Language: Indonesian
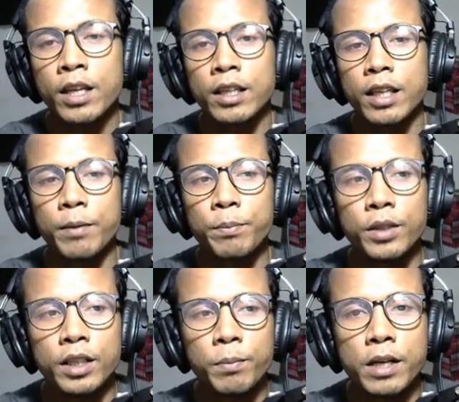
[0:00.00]

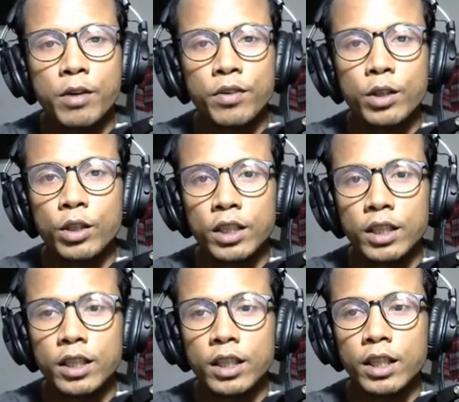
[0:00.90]
Tapi pada video
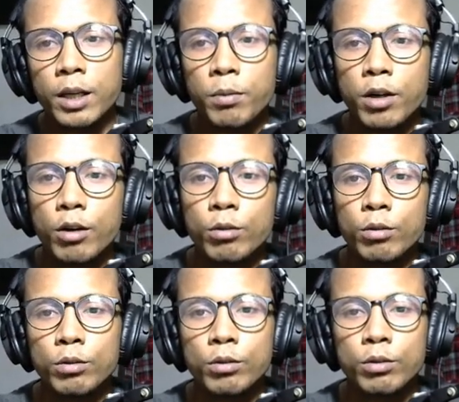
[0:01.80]
ini kita mau
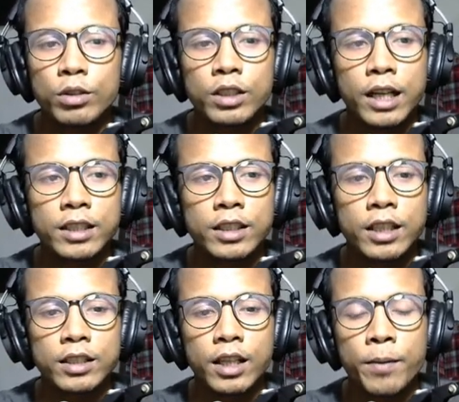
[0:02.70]
jelasin
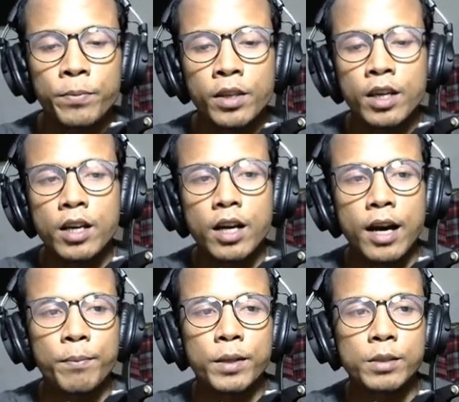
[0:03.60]
aja
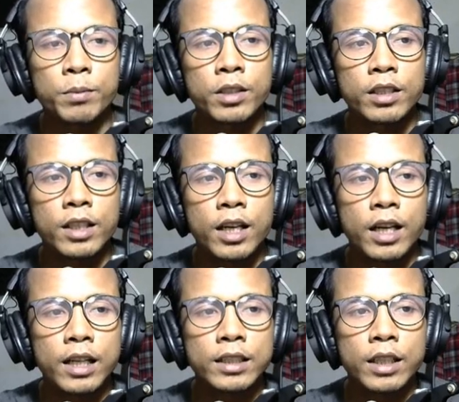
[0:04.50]
apa sebenarnya
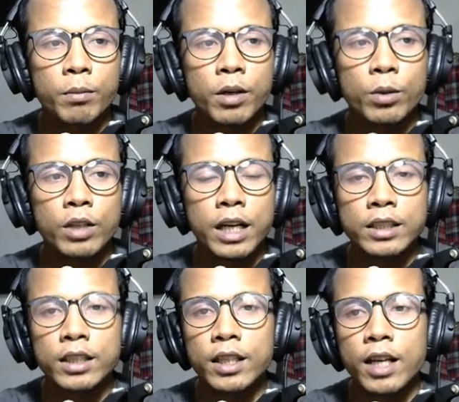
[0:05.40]
kelas yang baru di
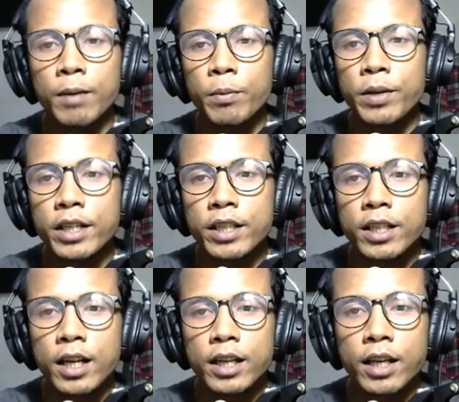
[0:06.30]
Last Day dan apa bedanya
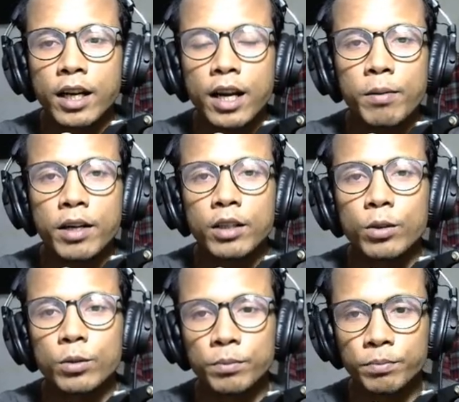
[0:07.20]
dengan yang lama
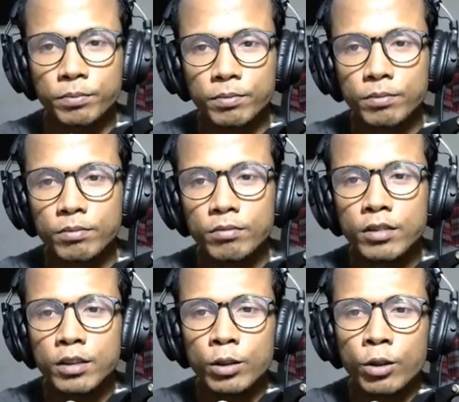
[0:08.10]
gitu.
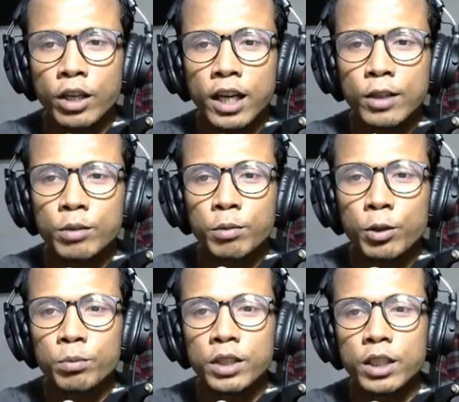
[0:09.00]
Oke, kalau
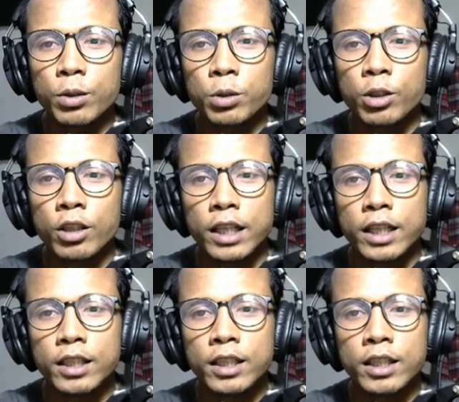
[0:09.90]
sebelumnya di kursus
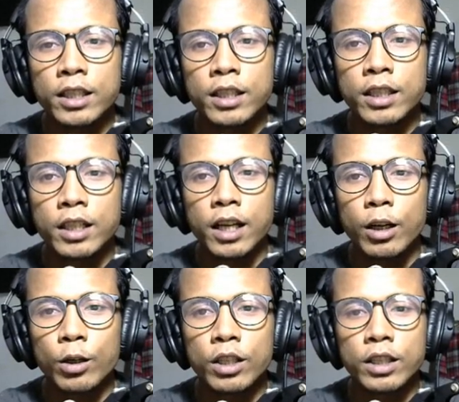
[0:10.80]
online
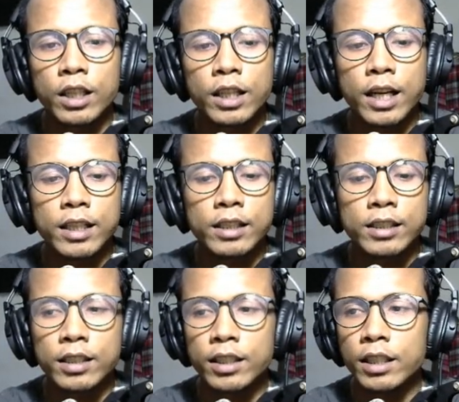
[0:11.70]
kalau kita lihat di
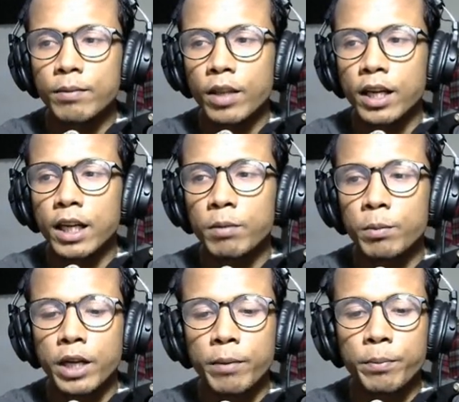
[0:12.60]
sini ada
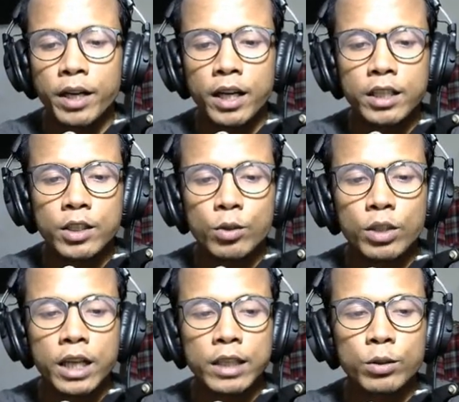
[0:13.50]
beberapa
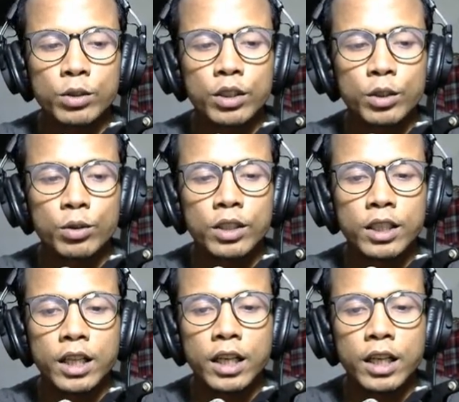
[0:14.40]
studi kasus gitu. Jadi